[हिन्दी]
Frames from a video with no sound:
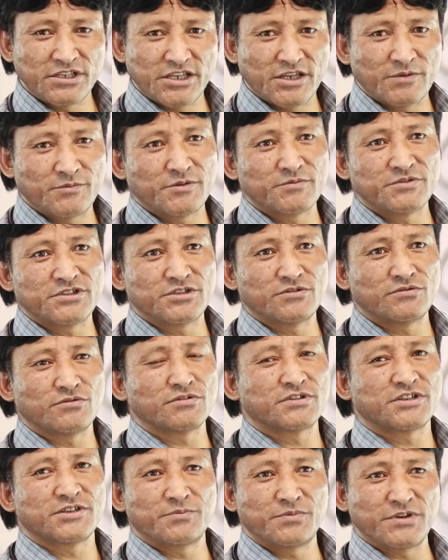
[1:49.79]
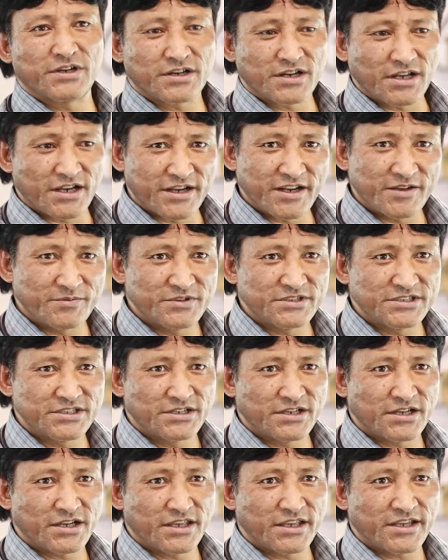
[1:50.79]
एमएमसी e को रिपेयर करना भी
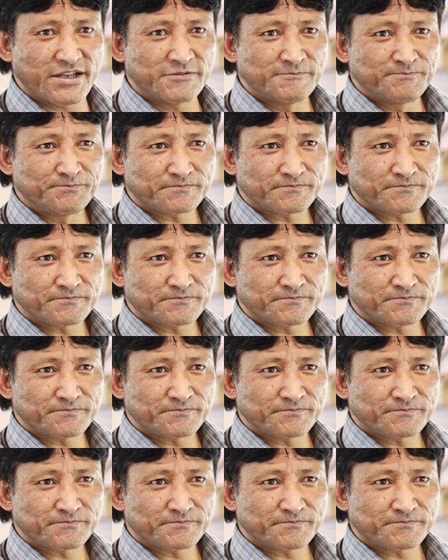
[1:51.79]
सिखाया